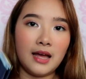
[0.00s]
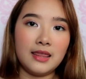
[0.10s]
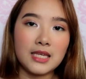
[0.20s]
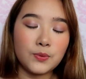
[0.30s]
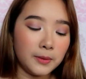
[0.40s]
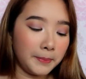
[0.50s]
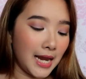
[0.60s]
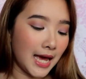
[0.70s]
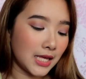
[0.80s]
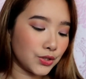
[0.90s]
This one
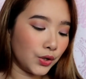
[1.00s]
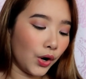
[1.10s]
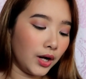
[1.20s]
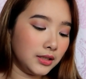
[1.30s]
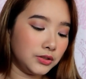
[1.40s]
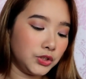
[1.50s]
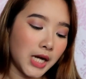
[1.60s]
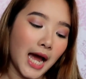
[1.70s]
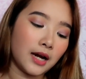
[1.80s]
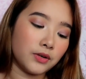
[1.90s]
pala is called
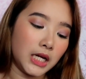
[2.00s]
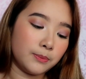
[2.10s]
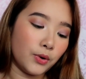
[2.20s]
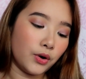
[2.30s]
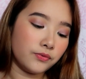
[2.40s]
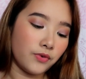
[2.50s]
Track Rainbow